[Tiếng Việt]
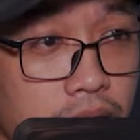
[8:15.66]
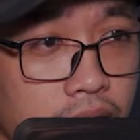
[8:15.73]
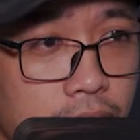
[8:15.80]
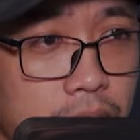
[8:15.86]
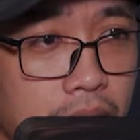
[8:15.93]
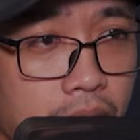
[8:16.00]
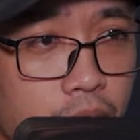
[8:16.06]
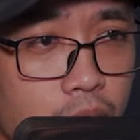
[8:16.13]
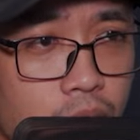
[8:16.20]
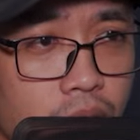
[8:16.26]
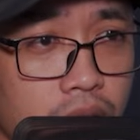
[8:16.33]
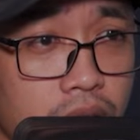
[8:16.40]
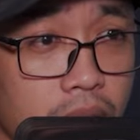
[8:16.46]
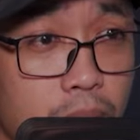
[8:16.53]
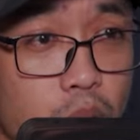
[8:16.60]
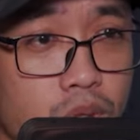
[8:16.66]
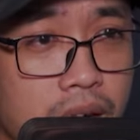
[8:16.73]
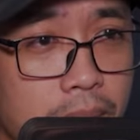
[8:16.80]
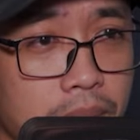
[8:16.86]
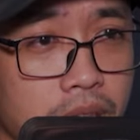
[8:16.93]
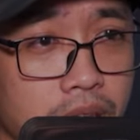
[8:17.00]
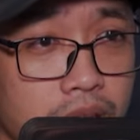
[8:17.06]
Sự cải biến của loại
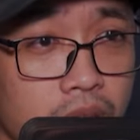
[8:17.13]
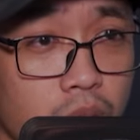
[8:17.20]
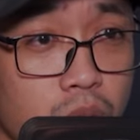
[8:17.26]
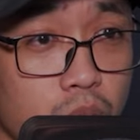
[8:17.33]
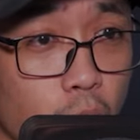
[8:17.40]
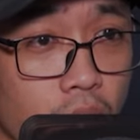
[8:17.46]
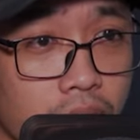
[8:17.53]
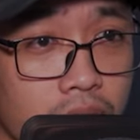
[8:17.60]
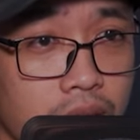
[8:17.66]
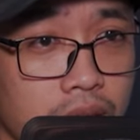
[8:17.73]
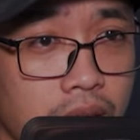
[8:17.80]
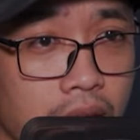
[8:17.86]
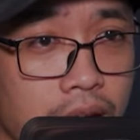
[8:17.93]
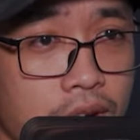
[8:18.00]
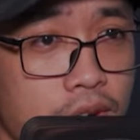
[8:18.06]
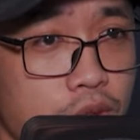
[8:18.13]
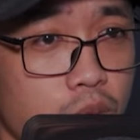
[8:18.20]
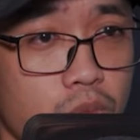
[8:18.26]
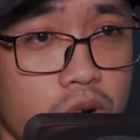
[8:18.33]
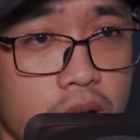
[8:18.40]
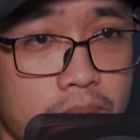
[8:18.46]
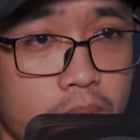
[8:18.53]
thần thông này, Vương
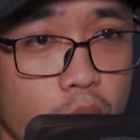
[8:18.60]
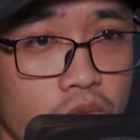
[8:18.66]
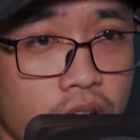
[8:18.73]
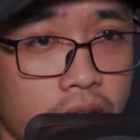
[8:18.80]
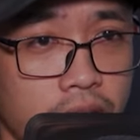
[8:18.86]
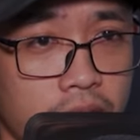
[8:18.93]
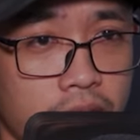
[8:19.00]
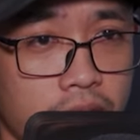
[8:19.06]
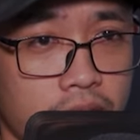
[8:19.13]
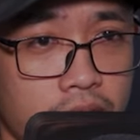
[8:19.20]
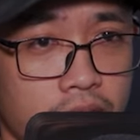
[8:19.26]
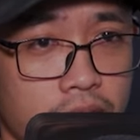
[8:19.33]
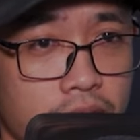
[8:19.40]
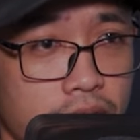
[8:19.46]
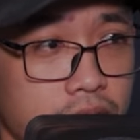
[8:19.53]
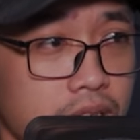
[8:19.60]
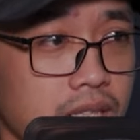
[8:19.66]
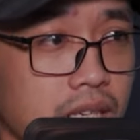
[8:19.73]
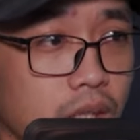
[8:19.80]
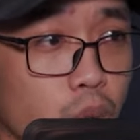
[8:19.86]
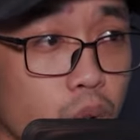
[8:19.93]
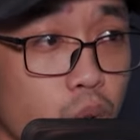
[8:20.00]
Lâm vì chính mình mà chuẩn bị.
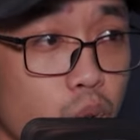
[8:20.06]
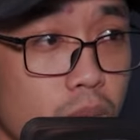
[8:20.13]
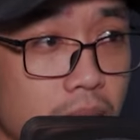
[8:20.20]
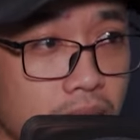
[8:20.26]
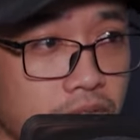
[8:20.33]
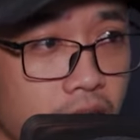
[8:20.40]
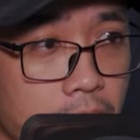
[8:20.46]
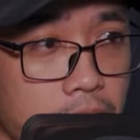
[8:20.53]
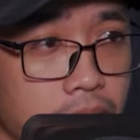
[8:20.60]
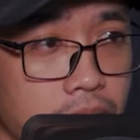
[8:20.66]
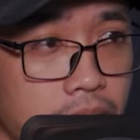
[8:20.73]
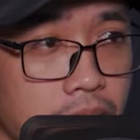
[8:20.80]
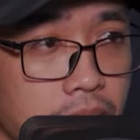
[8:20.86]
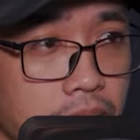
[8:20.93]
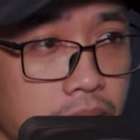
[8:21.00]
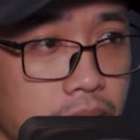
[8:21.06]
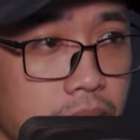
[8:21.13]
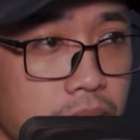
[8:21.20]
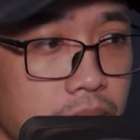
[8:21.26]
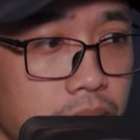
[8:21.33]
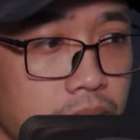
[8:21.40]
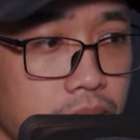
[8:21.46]
Tay phải hắn hướng về phía
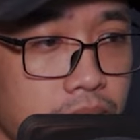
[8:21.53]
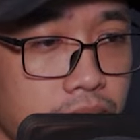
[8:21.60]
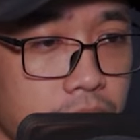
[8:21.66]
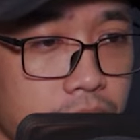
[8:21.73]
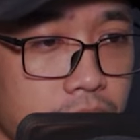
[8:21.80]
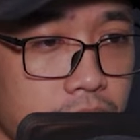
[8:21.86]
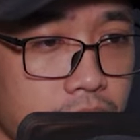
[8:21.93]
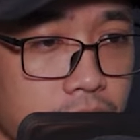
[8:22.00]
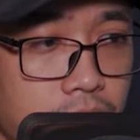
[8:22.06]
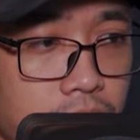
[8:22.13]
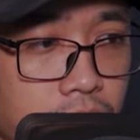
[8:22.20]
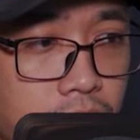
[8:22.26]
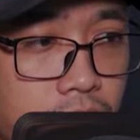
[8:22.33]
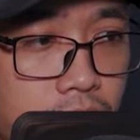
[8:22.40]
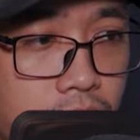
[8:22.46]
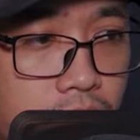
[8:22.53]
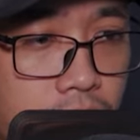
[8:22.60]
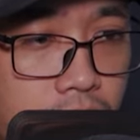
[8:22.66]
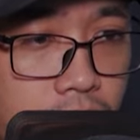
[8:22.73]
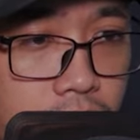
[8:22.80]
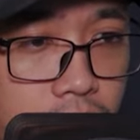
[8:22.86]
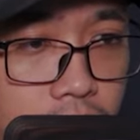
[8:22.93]
trước vung lên, đột nhiên
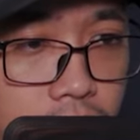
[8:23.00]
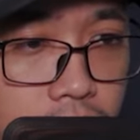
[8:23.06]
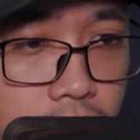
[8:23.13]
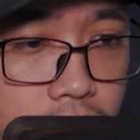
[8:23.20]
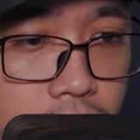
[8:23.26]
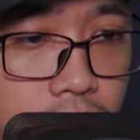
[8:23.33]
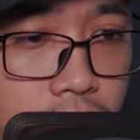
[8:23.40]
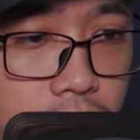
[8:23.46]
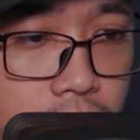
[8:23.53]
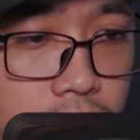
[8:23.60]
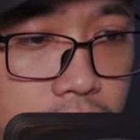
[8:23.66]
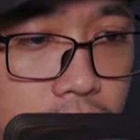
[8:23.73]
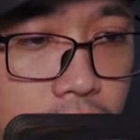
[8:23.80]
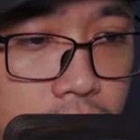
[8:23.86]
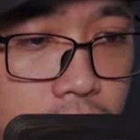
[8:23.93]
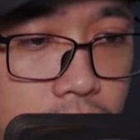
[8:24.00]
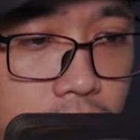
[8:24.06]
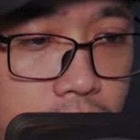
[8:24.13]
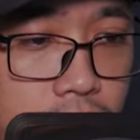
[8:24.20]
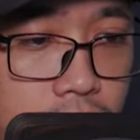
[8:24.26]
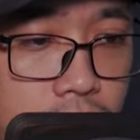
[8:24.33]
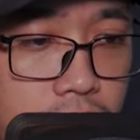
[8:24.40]
thiên địa nguyên lực bốn phía
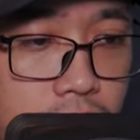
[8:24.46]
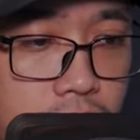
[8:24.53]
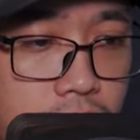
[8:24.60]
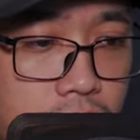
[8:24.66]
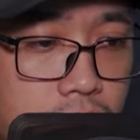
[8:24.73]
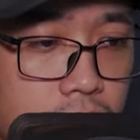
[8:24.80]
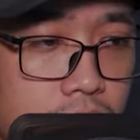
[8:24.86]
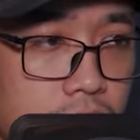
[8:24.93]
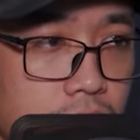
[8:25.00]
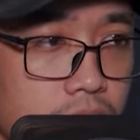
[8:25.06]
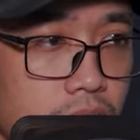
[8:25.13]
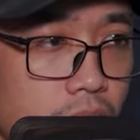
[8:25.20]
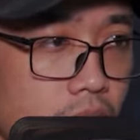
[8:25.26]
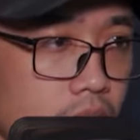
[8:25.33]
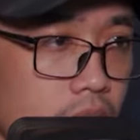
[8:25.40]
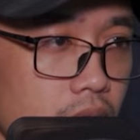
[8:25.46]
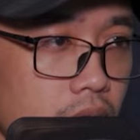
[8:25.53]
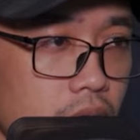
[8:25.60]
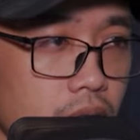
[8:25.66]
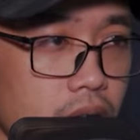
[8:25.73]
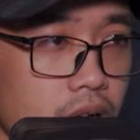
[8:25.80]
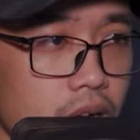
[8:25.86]
đỉnh núi lập tức xuất hiện gợn
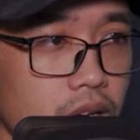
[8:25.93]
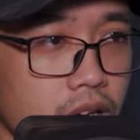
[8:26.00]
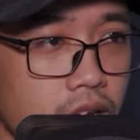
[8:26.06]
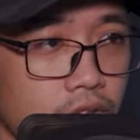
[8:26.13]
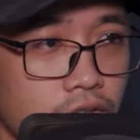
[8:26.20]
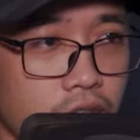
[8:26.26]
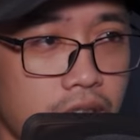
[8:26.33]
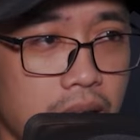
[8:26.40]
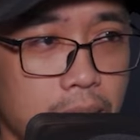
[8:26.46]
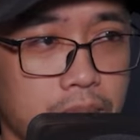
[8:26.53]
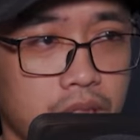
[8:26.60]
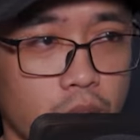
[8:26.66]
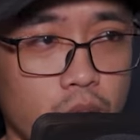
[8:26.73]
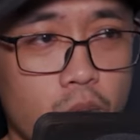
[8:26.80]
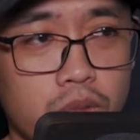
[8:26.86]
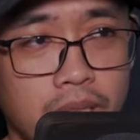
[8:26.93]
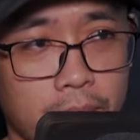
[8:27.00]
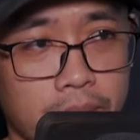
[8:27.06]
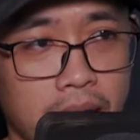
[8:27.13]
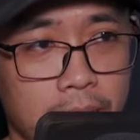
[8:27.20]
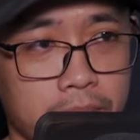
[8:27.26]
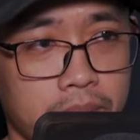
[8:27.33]
sóng, hóa thành một trận
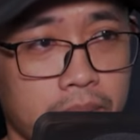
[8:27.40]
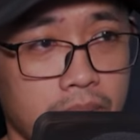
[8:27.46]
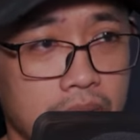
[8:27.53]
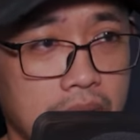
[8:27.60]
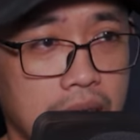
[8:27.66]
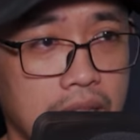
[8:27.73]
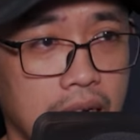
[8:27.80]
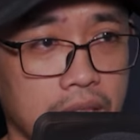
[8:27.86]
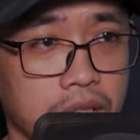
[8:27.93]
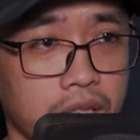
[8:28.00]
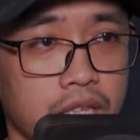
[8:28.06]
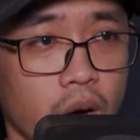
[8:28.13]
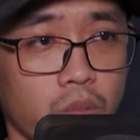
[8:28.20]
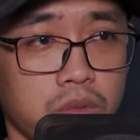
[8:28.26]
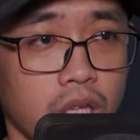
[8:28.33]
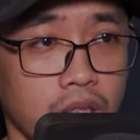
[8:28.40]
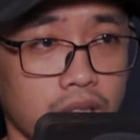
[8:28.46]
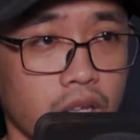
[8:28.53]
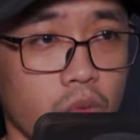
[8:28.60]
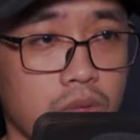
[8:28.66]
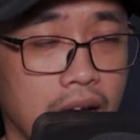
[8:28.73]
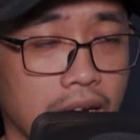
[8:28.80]
dao động. Ngay cả
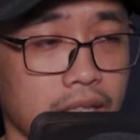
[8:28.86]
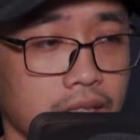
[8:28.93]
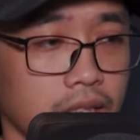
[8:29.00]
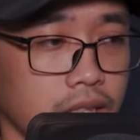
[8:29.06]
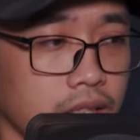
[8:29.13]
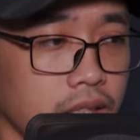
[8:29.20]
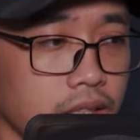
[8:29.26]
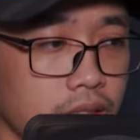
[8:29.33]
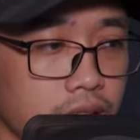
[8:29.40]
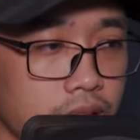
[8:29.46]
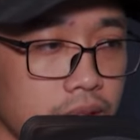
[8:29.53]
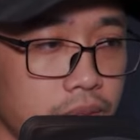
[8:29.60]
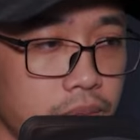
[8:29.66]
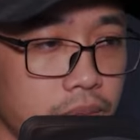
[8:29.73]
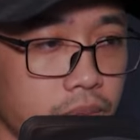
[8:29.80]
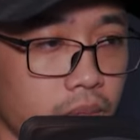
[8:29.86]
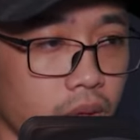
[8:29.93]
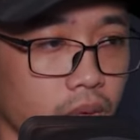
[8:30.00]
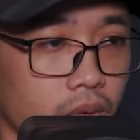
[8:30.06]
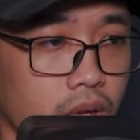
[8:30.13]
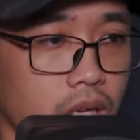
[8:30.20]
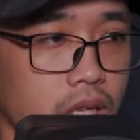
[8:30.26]
ánh mặt trời chiếu xuống nơi này
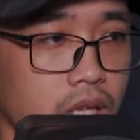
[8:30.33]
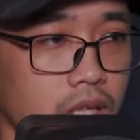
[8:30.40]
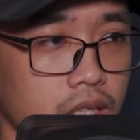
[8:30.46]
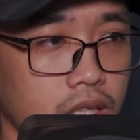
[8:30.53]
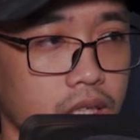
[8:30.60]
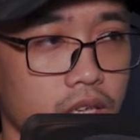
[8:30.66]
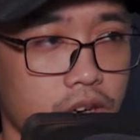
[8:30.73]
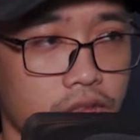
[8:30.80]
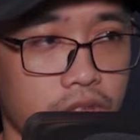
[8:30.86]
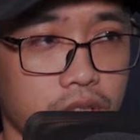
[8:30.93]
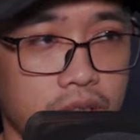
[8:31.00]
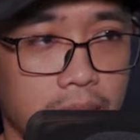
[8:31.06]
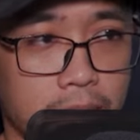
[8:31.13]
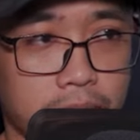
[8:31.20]
cũng lần lượt tan biến.